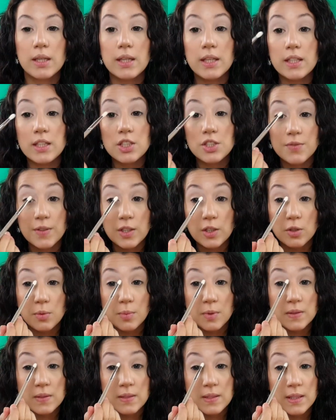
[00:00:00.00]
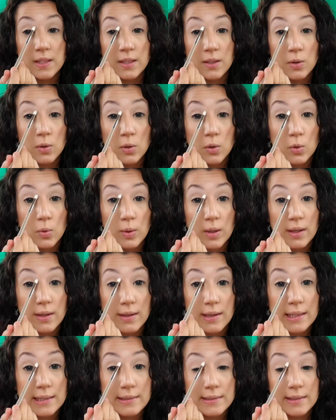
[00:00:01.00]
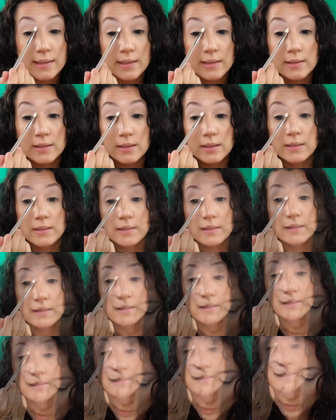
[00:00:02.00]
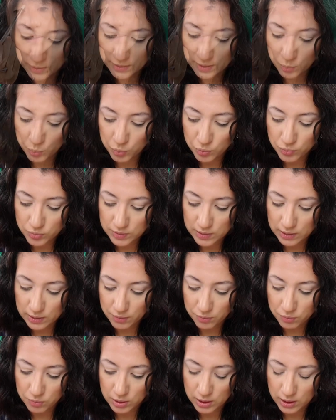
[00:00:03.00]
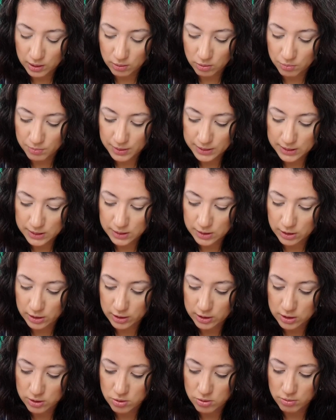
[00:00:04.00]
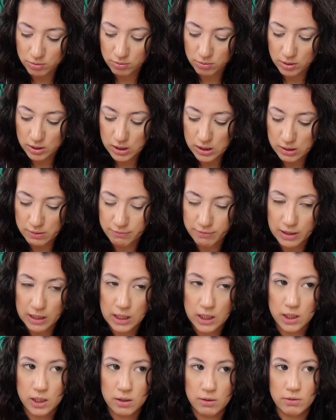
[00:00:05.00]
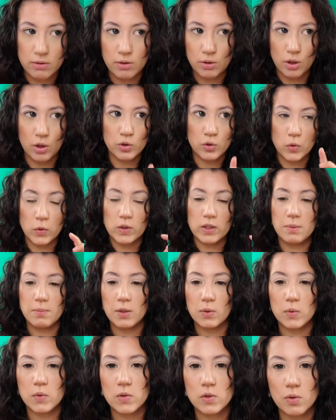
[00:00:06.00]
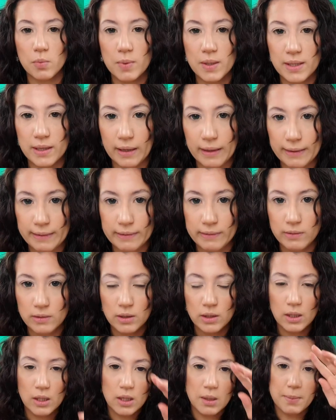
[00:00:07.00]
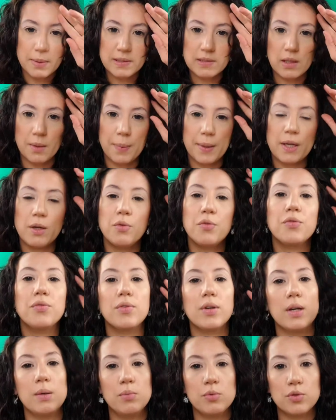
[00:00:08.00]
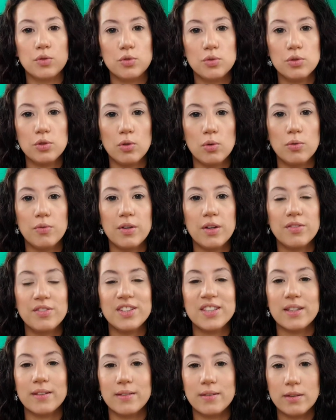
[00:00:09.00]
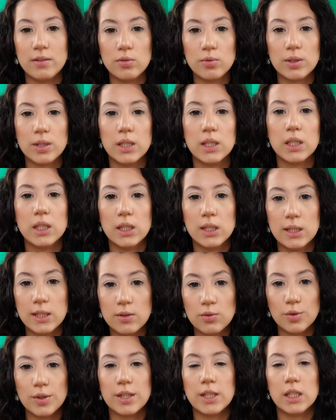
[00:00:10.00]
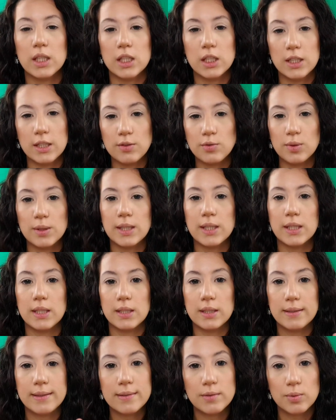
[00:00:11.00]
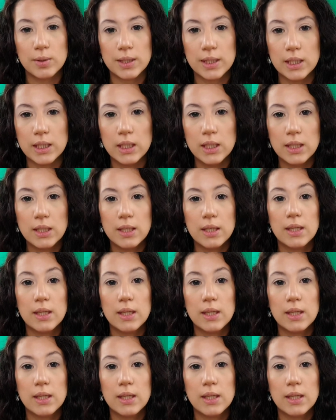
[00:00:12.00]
Et je vais commencer au coin interne ici. Au début, vous allez voir, le maquillage, il va entre guillemets ressembler à rien. Parce qu'après, au fur et à mesure, on va venir nettoyer, nettoyer, nettoyer, nettoyer.